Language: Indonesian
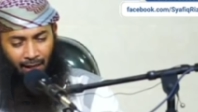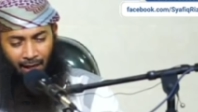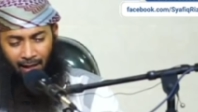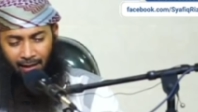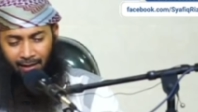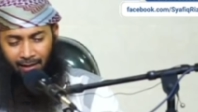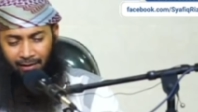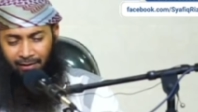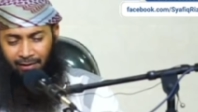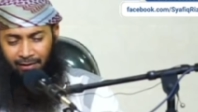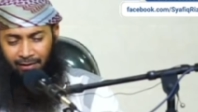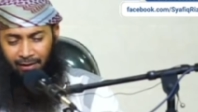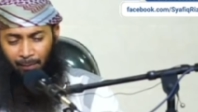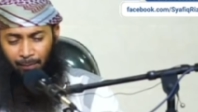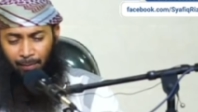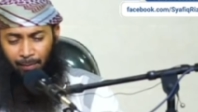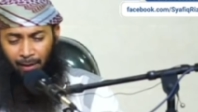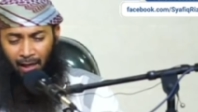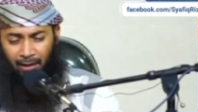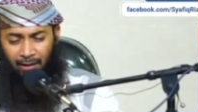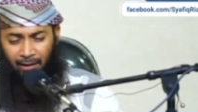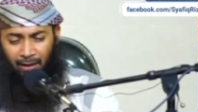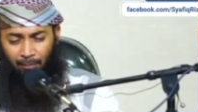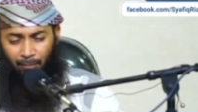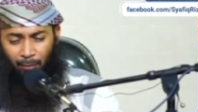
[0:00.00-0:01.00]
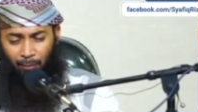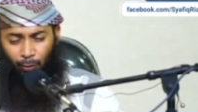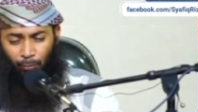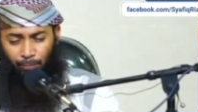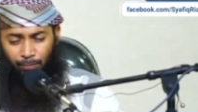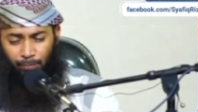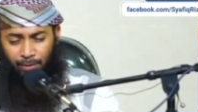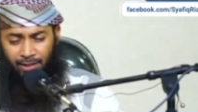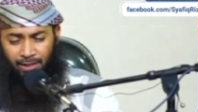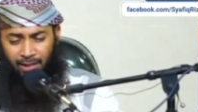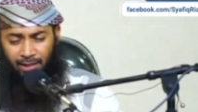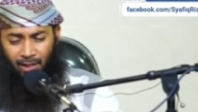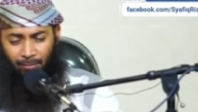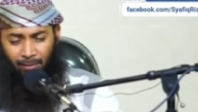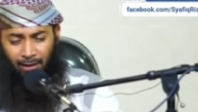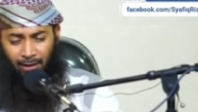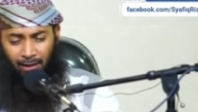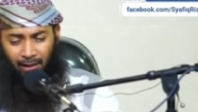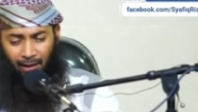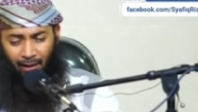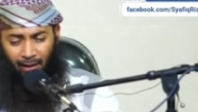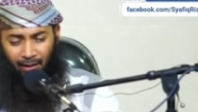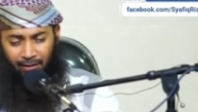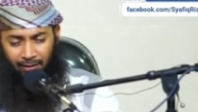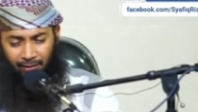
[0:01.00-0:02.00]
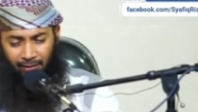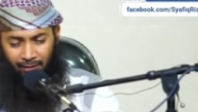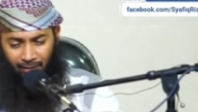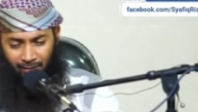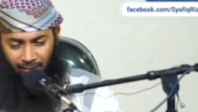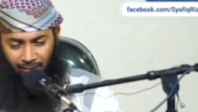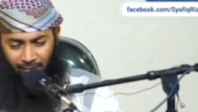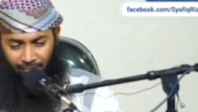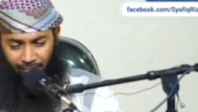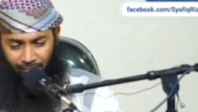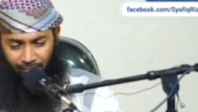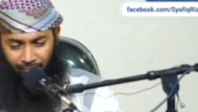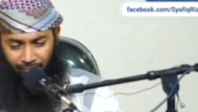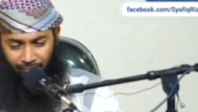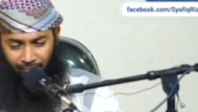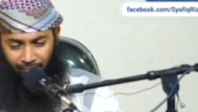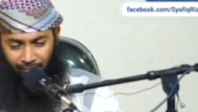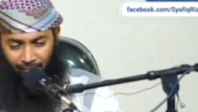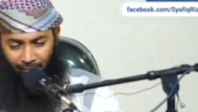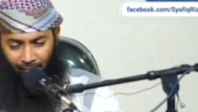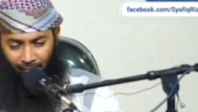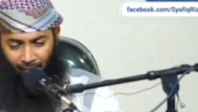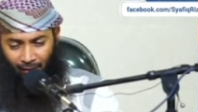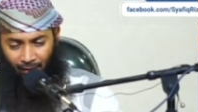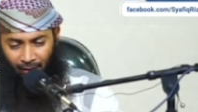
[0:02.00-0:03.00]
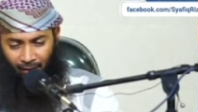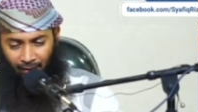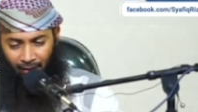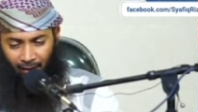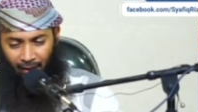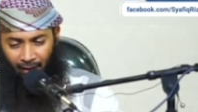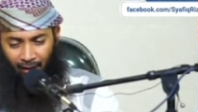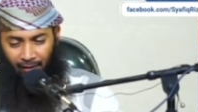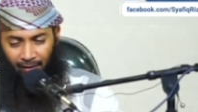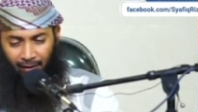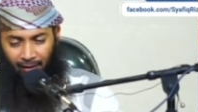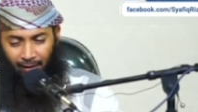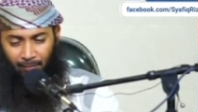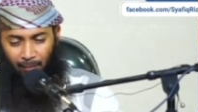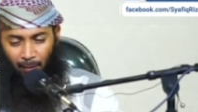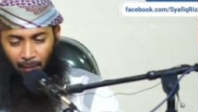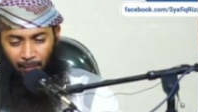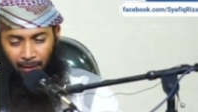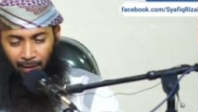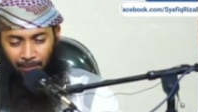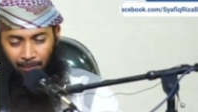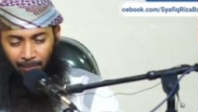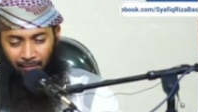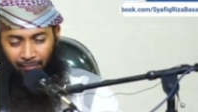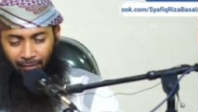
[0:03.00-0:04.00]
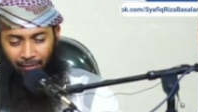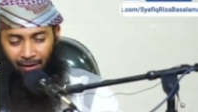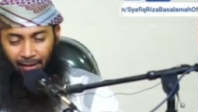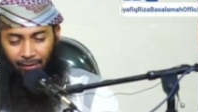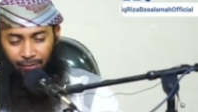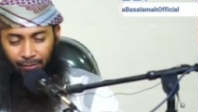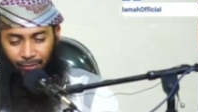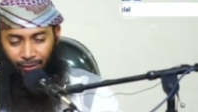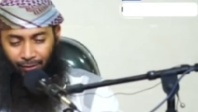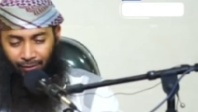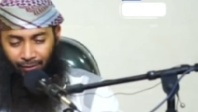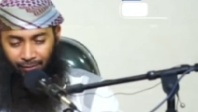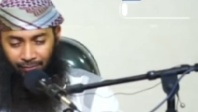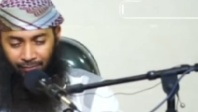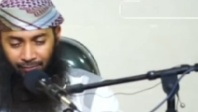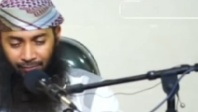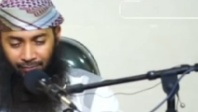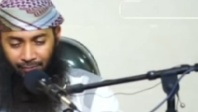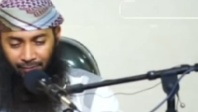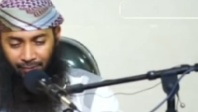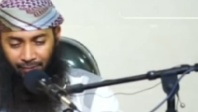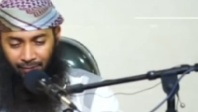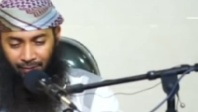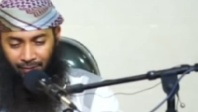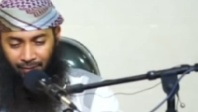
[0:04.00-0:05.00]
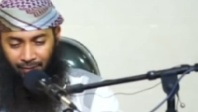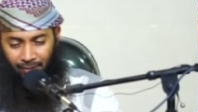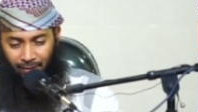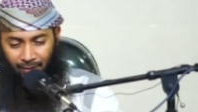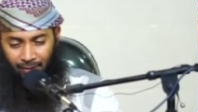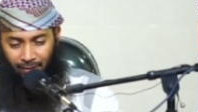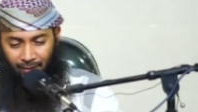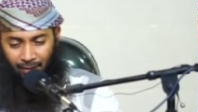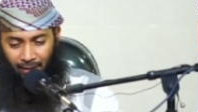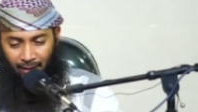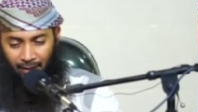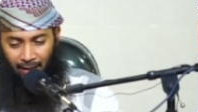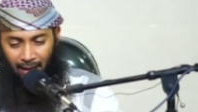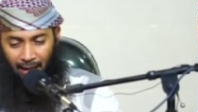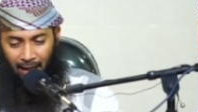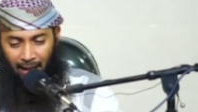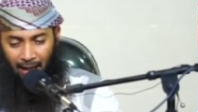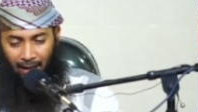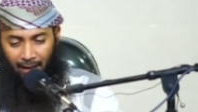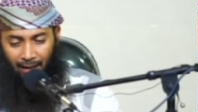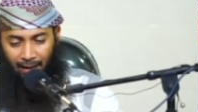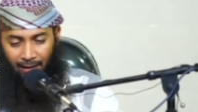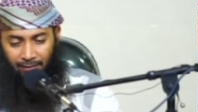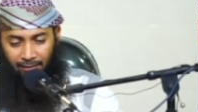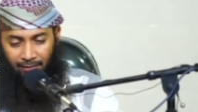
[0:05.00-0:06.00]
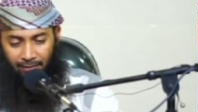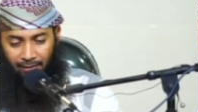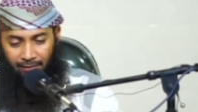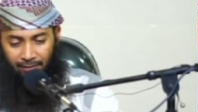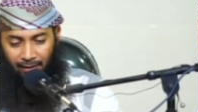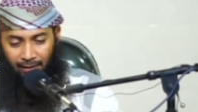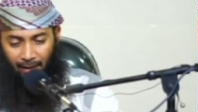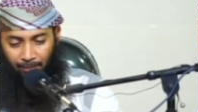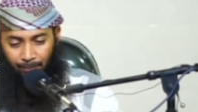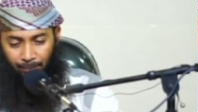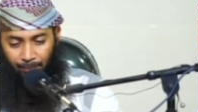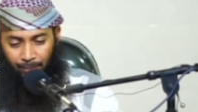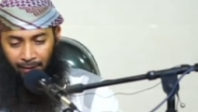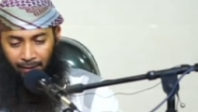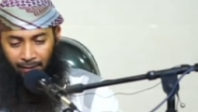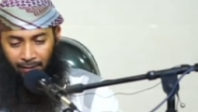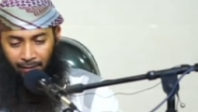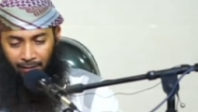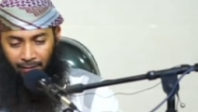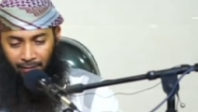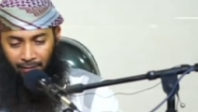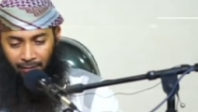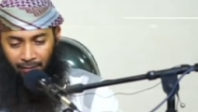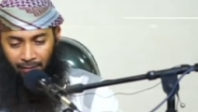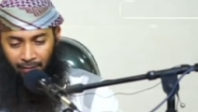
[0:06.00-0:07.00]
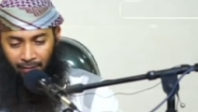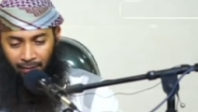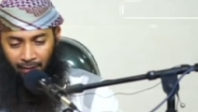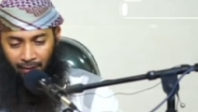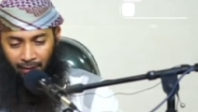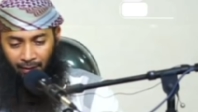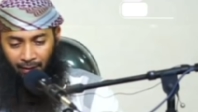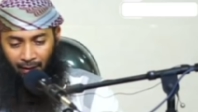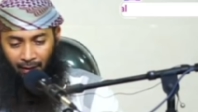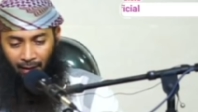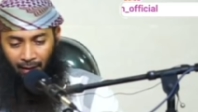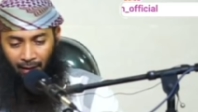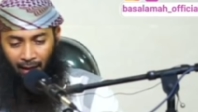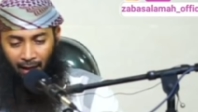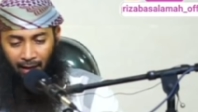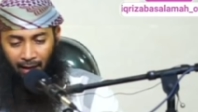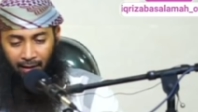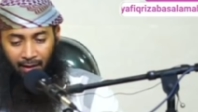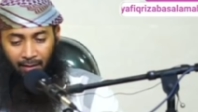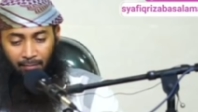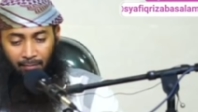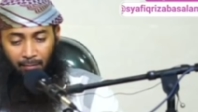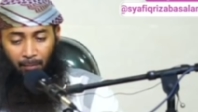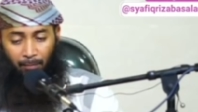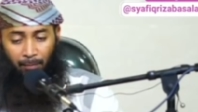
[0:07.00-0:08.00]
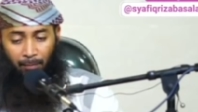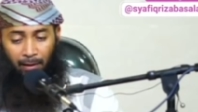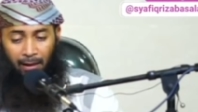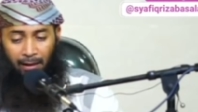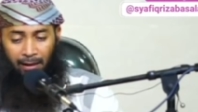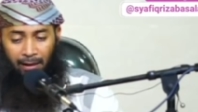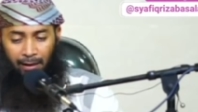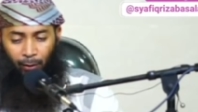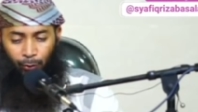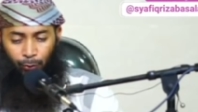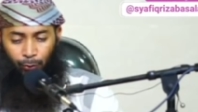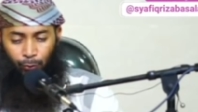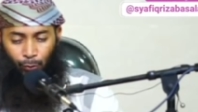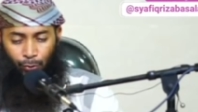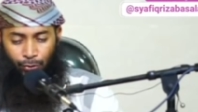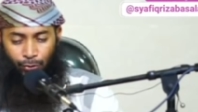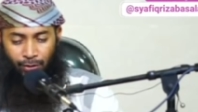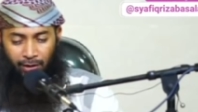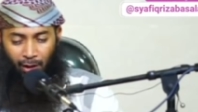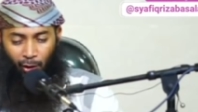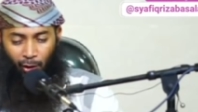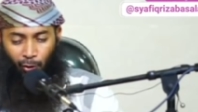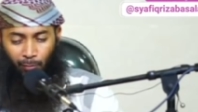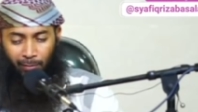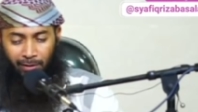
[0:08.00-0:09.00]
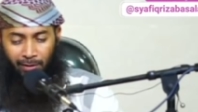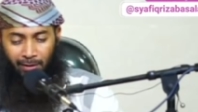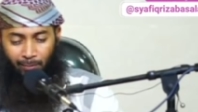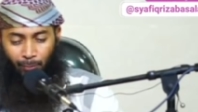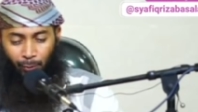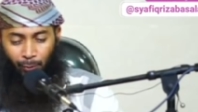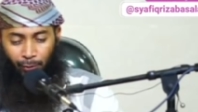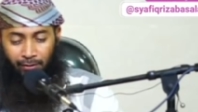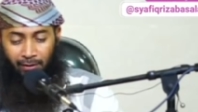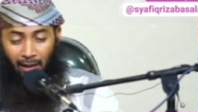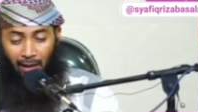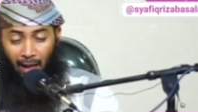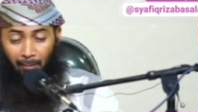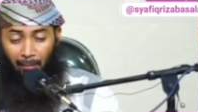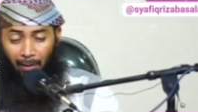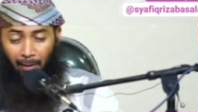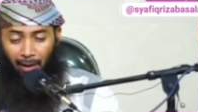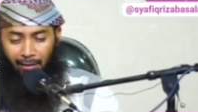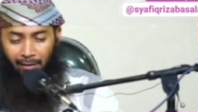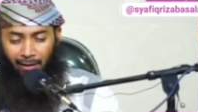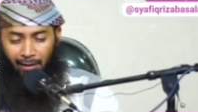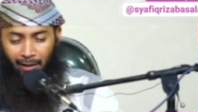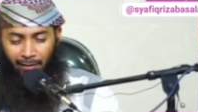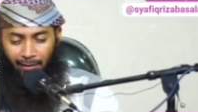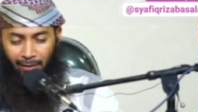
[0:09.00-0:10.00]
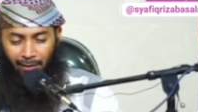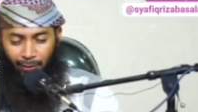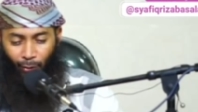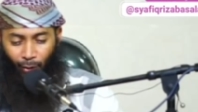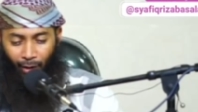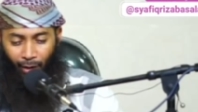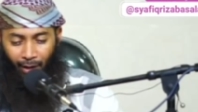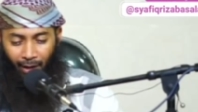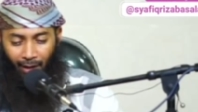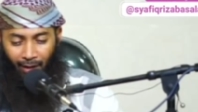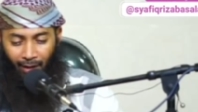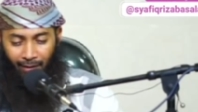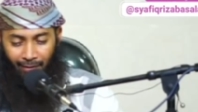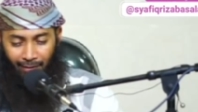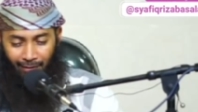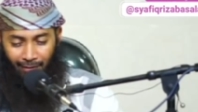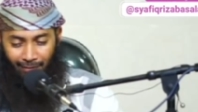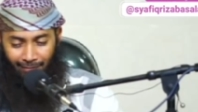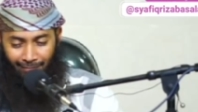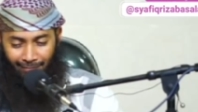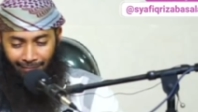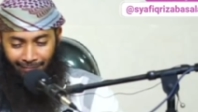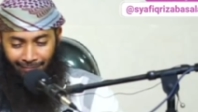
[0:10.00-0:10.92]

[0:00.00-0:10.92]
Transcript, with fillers: Akan tetapi Ana belum bisa menikahinya Karena beberapa faktor Akan tetapi Ana memilih untuk selalu menyebut namanya di doa Ana